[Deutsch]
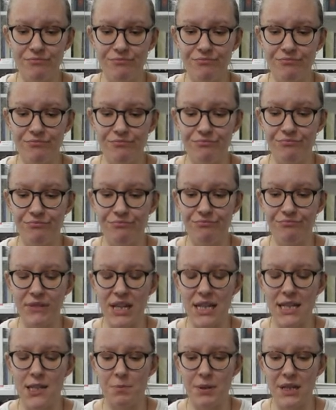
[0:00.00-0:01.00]
Mm,
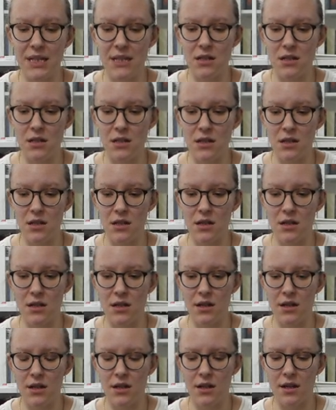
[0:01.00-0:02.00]
ich bin
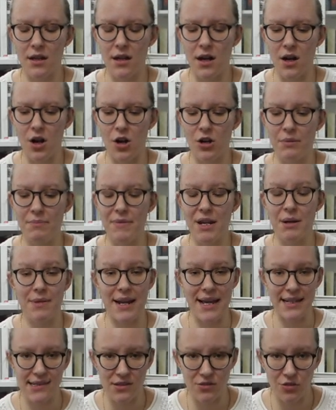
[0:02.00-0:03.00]
auch in meinem
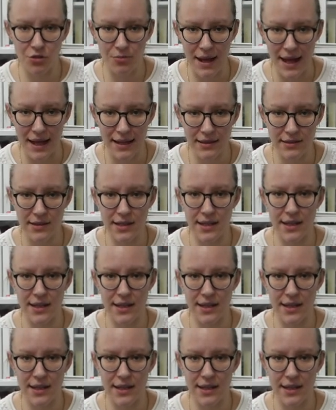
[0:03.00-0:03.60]
letzten Roman,